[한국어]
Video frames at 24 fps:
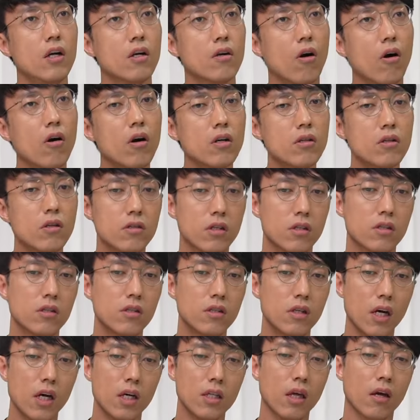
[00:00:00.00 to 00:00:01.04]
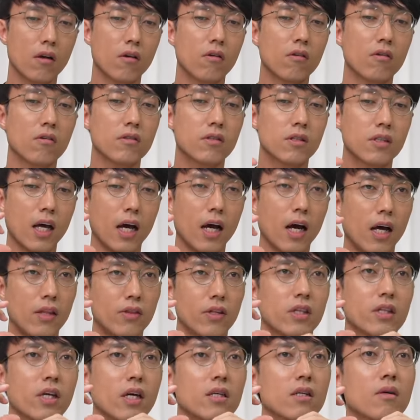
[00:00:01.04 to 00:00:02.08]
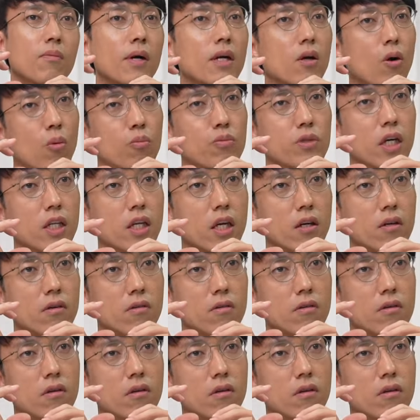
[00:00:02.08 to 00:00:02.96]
거기서 이제 특화된다 안 됐다 이거밖에 없잖아요.